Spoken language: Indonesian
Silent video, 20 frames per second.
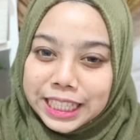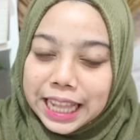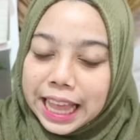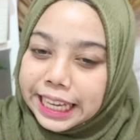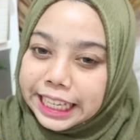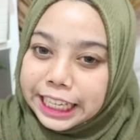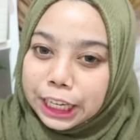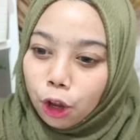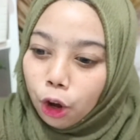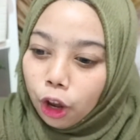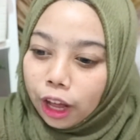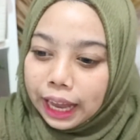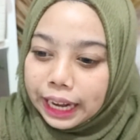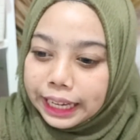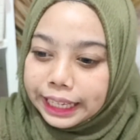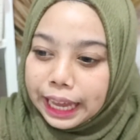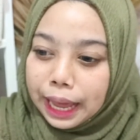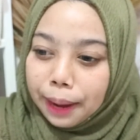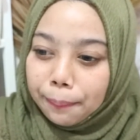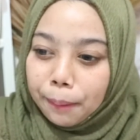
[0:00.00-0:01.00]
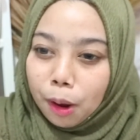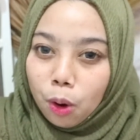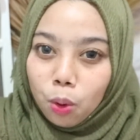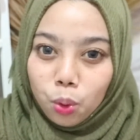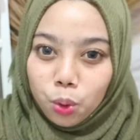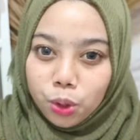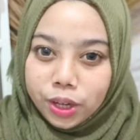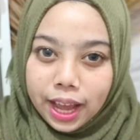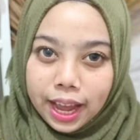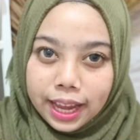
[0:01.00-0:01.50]
lagi kalau kalian mau
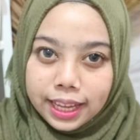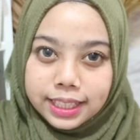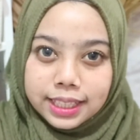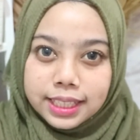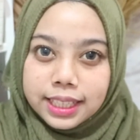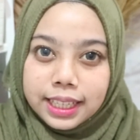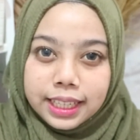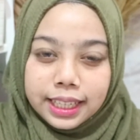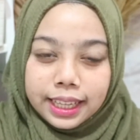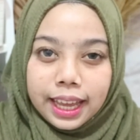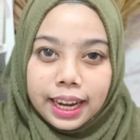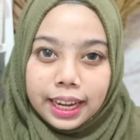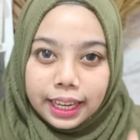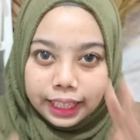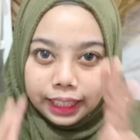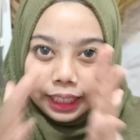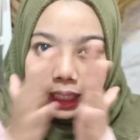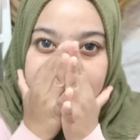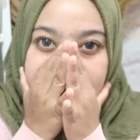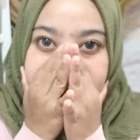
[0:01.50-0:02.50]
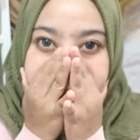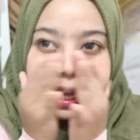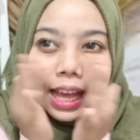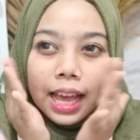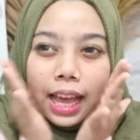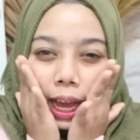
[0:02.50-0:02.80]
gunain skincare ini